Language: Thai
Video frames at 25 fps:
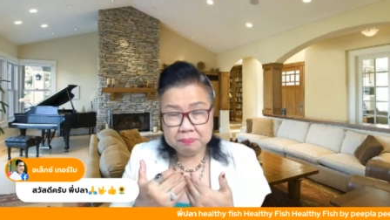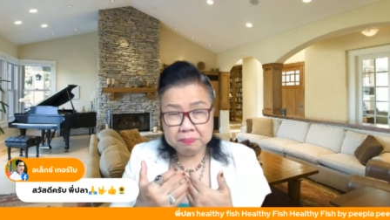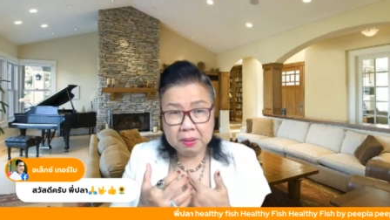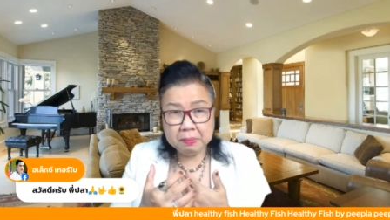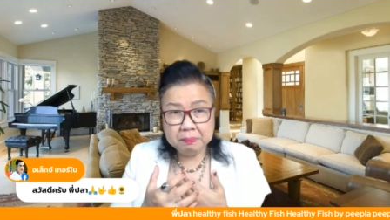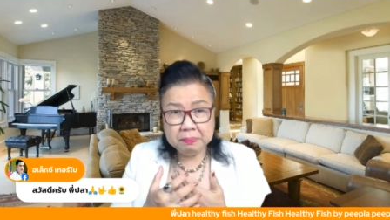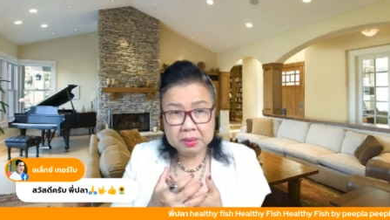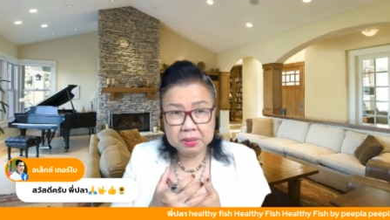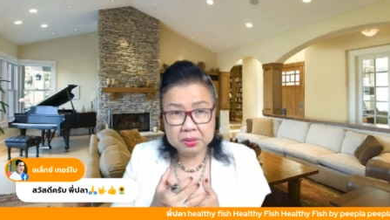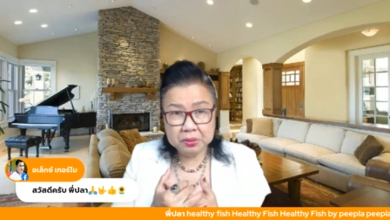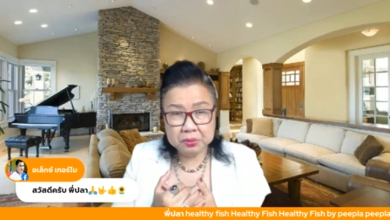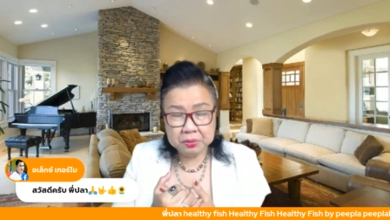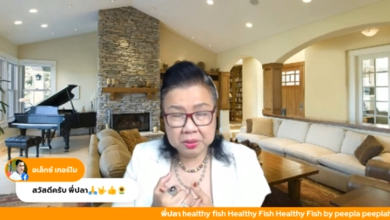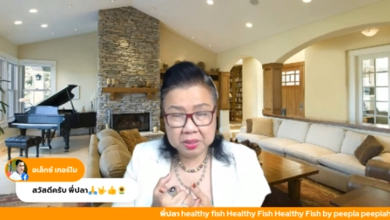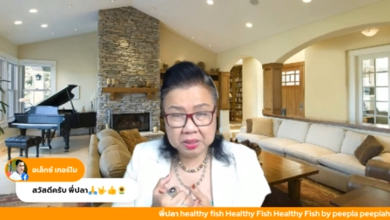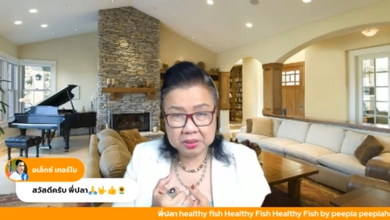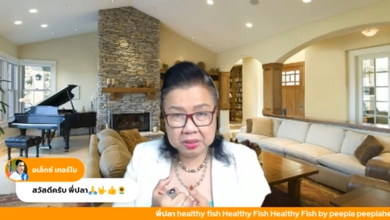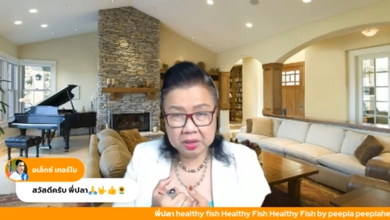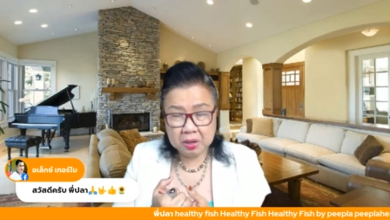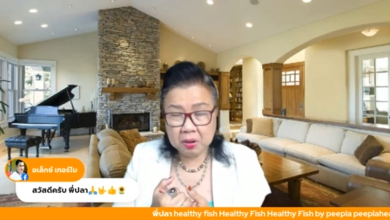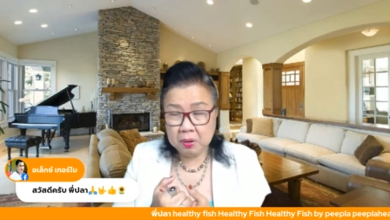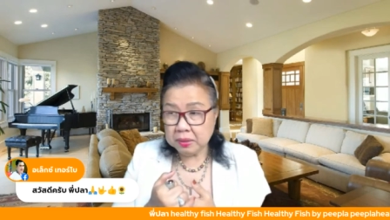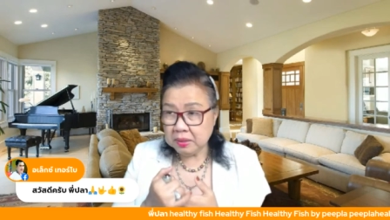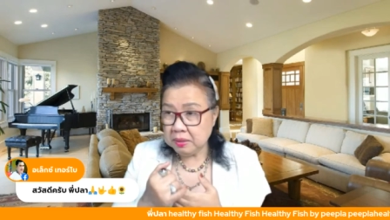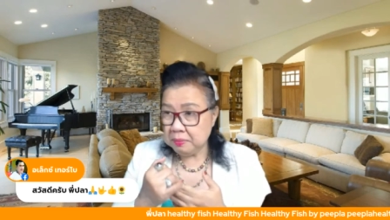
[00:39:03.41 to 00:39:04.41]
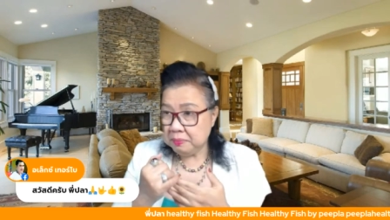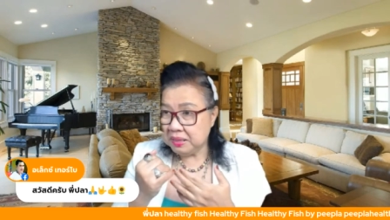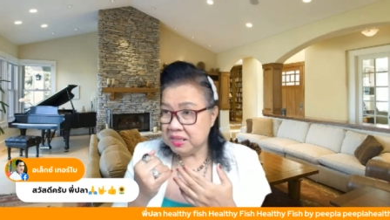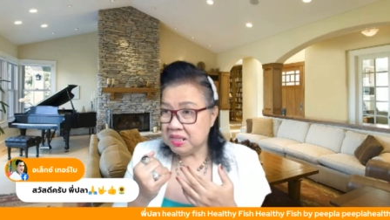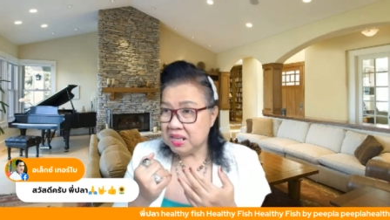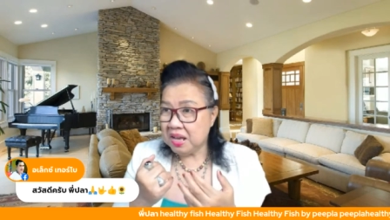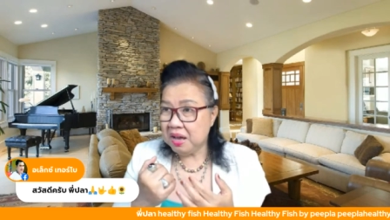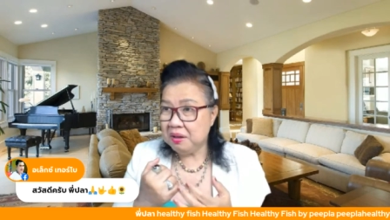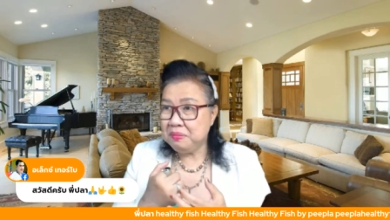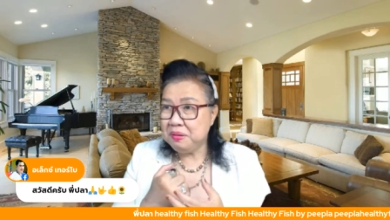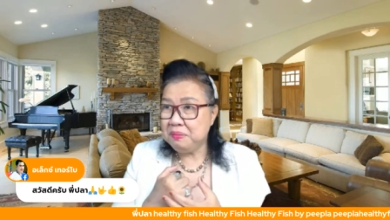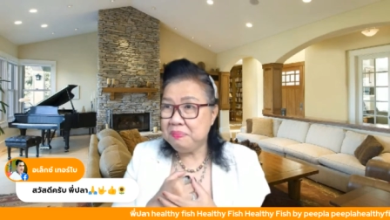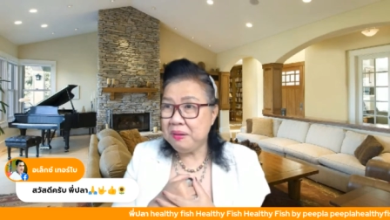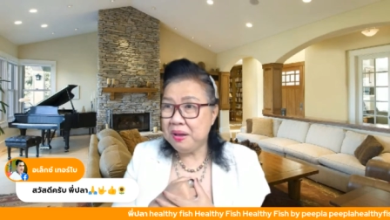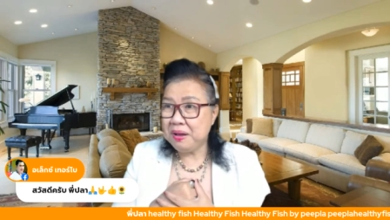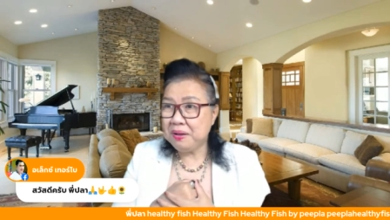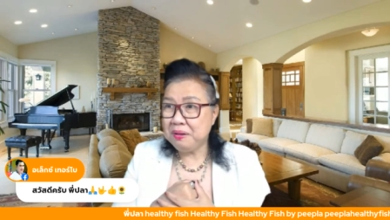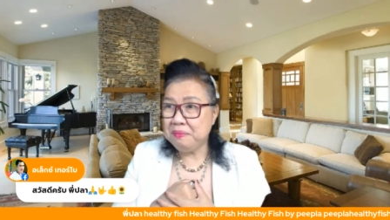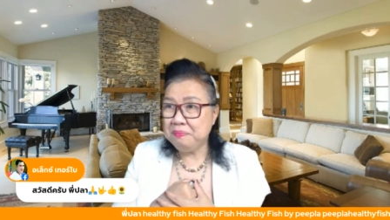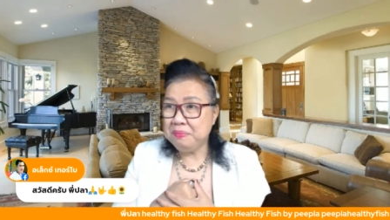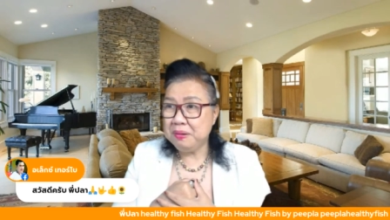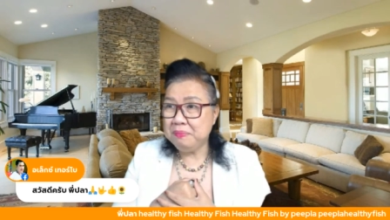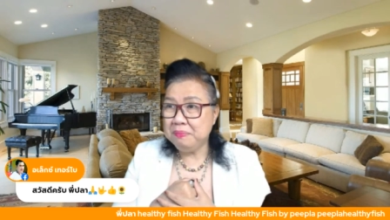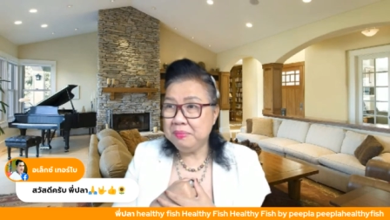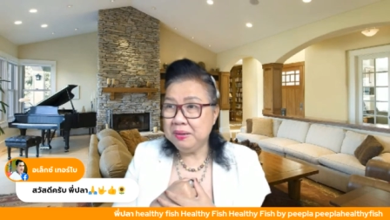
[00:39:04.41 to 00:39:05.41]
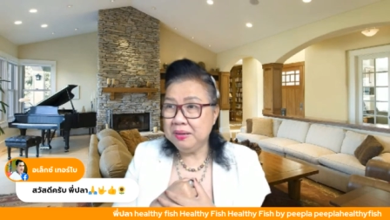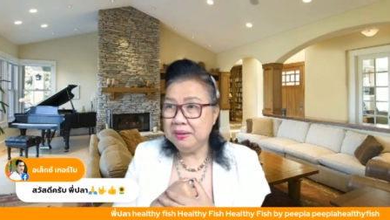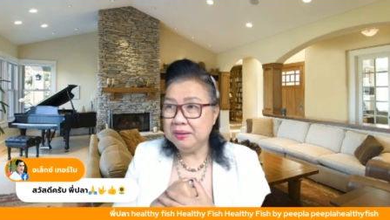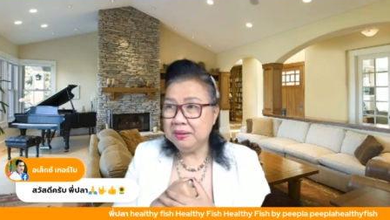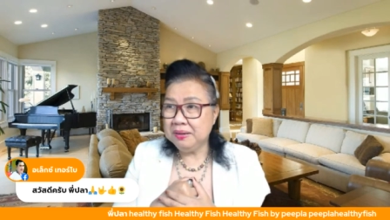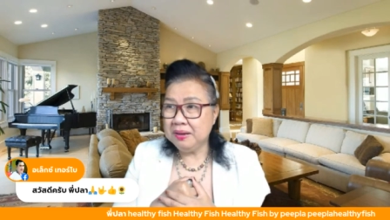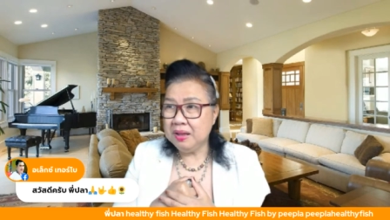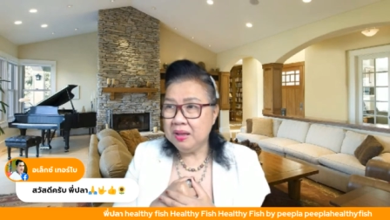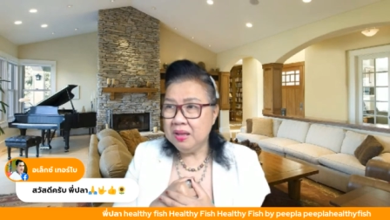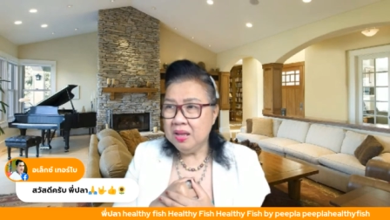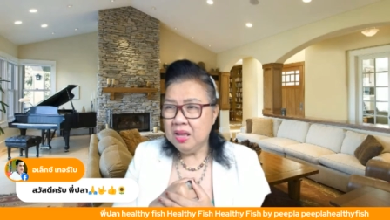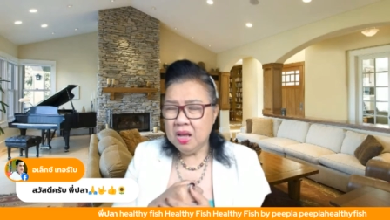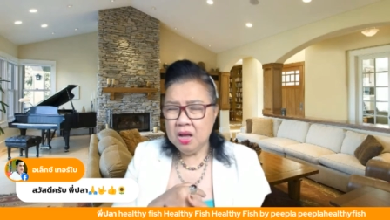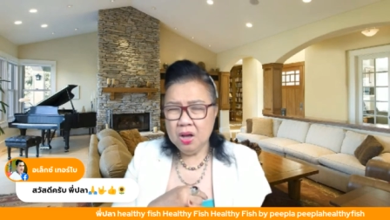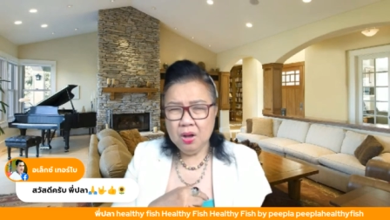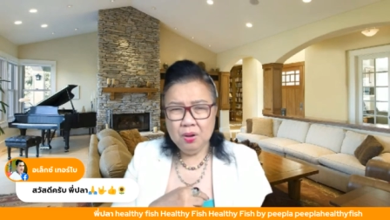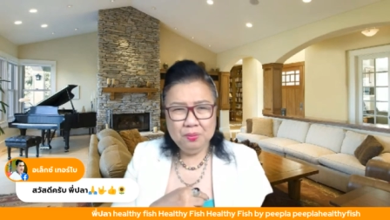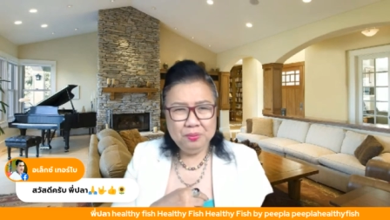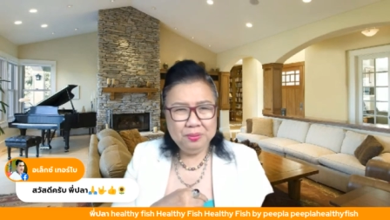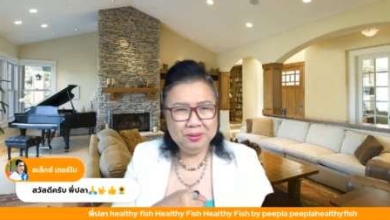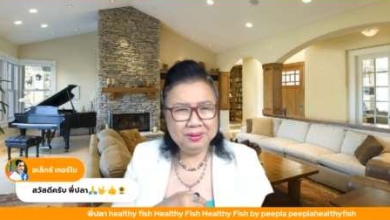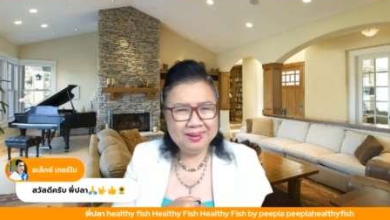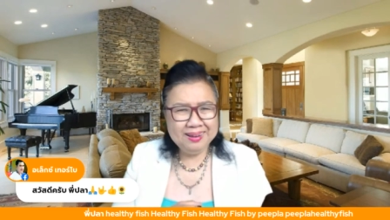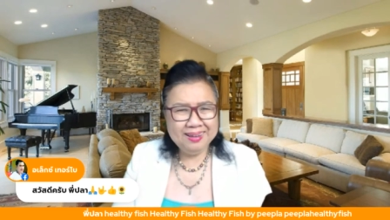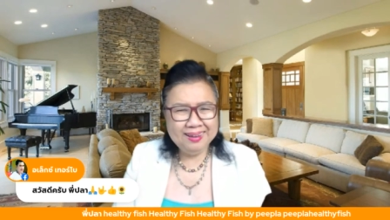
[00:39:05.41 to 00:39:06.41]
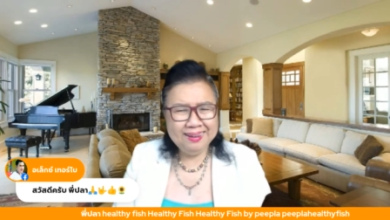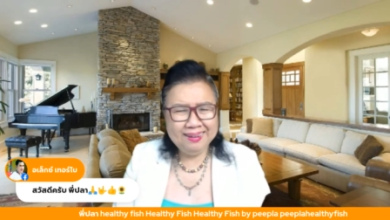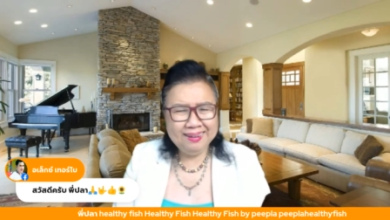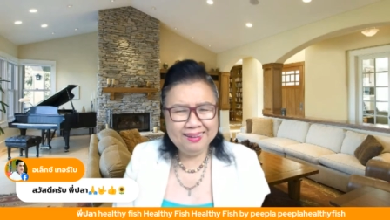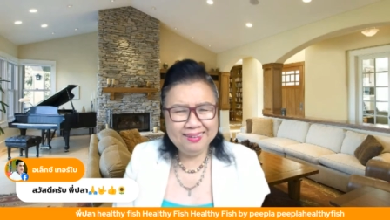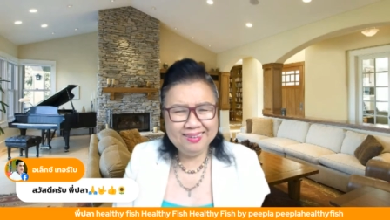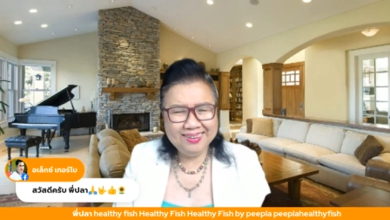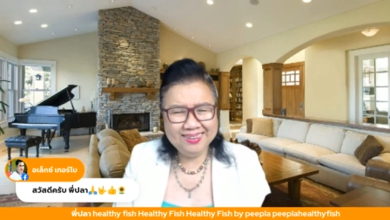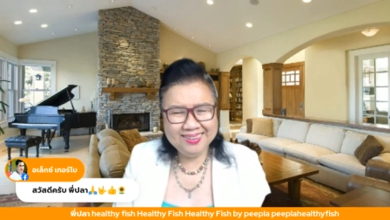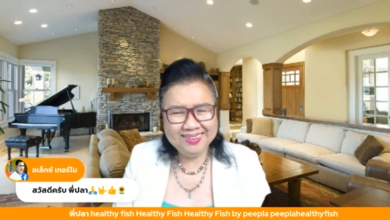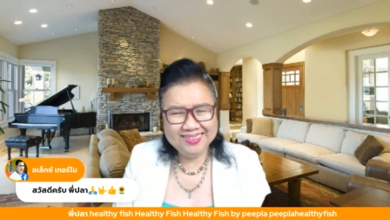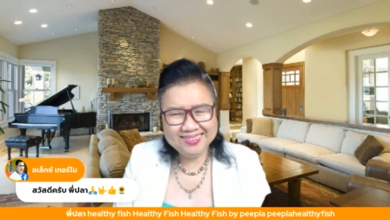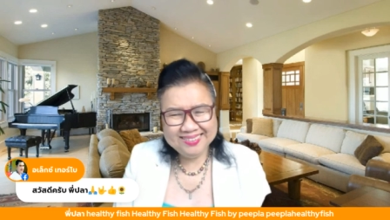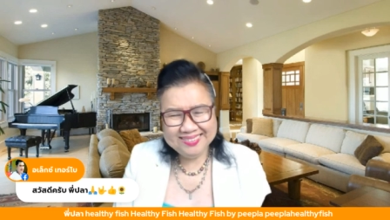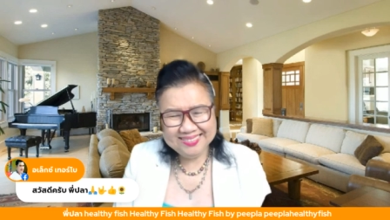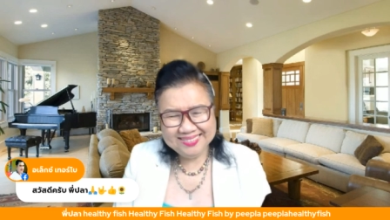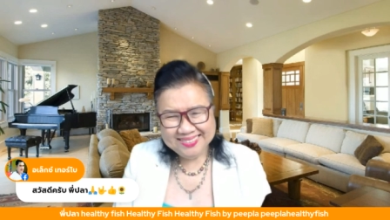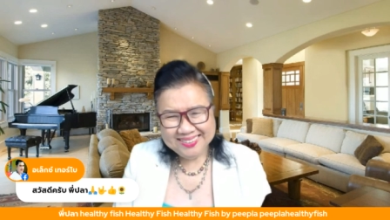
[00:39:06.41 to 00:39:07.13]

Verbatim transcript: ประเมินตัวเองตลอดอย่างเมื่อเช้าพี่ปาก็ประเมินนะพี่ตายแล้ว